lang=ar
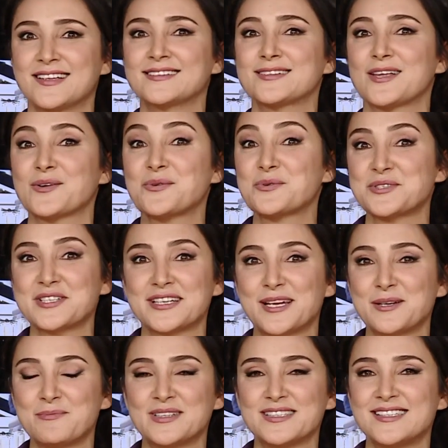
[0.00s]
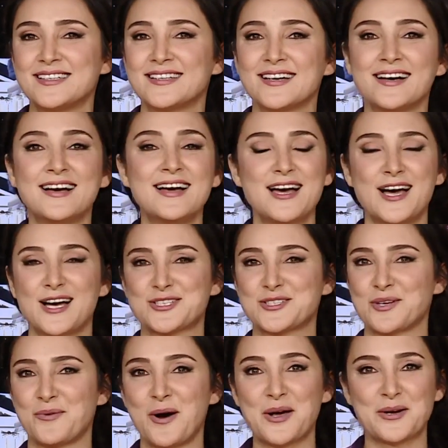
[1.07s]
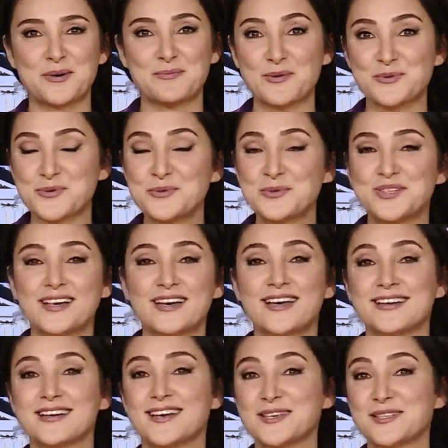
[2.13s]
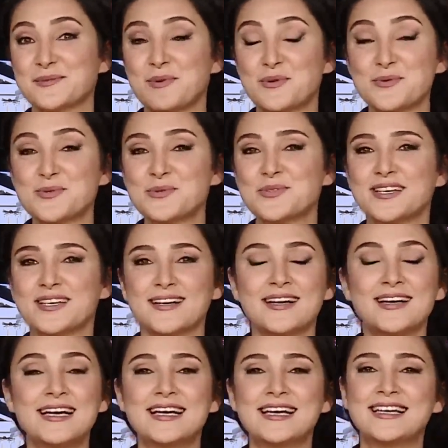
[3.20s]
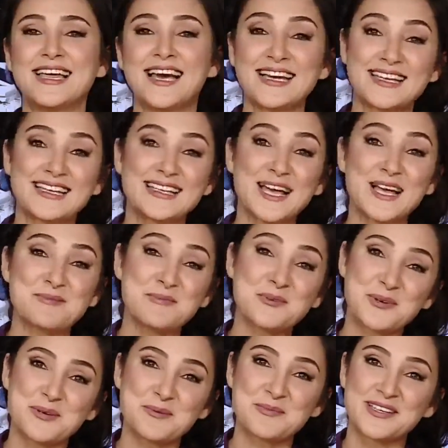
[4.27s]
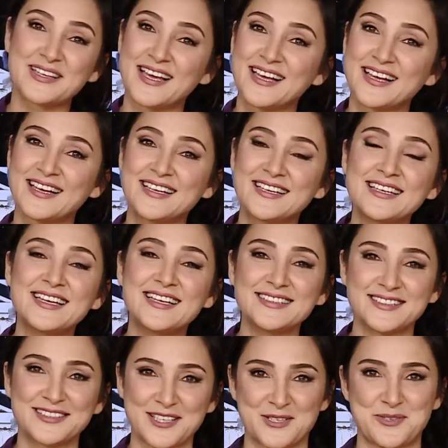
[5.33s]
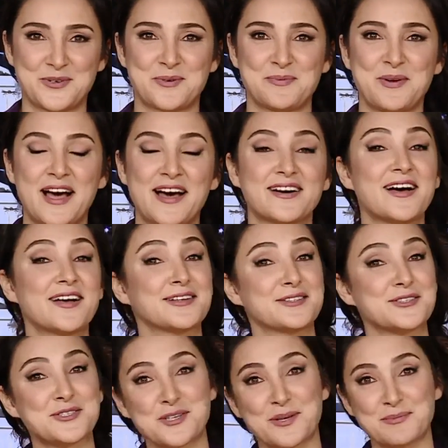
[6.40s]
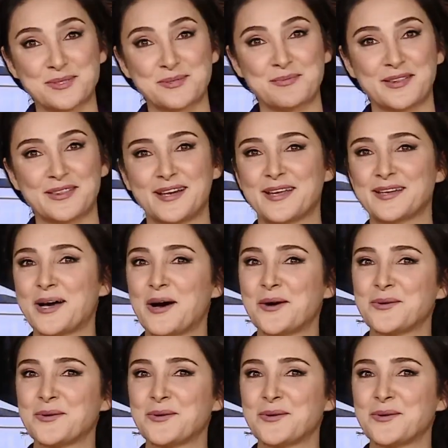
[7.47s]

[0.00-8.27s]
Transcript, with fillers: تخرج إلى المدينة الشوارع موجودة الناس موجودة لكن المؤلم أنها لن تشعر بحرارة الشمس مثلا أو